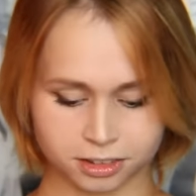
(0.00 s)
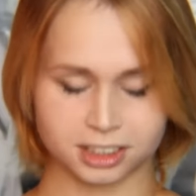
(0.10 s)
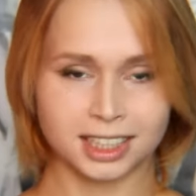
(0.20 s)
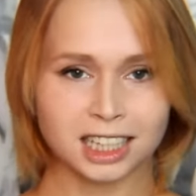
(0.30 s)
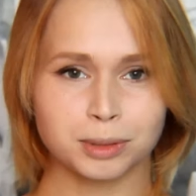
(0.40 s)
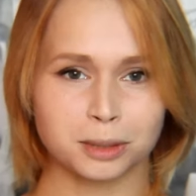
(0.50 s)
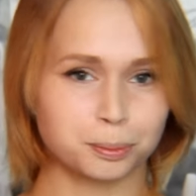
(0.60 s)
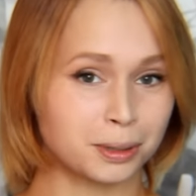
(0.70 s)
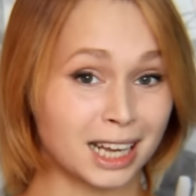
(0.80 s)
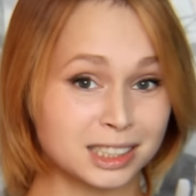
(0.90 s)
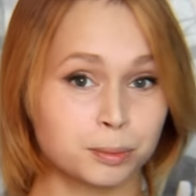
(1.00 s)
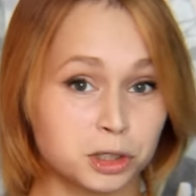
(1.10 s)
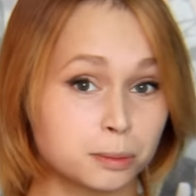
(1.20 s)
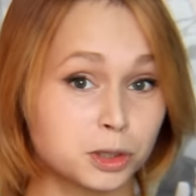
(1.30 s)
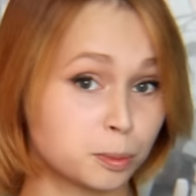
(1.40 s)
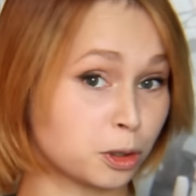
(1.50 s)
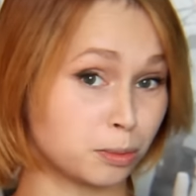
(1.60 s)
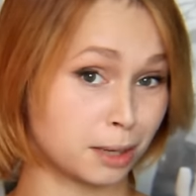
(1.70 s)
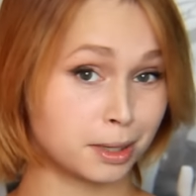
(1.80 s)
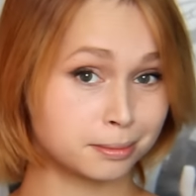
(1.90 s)
Czy nadmiar prac może być
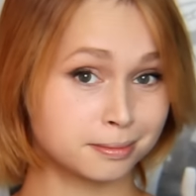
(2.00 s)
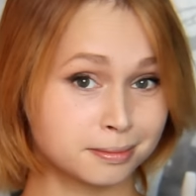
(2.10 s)
problemem?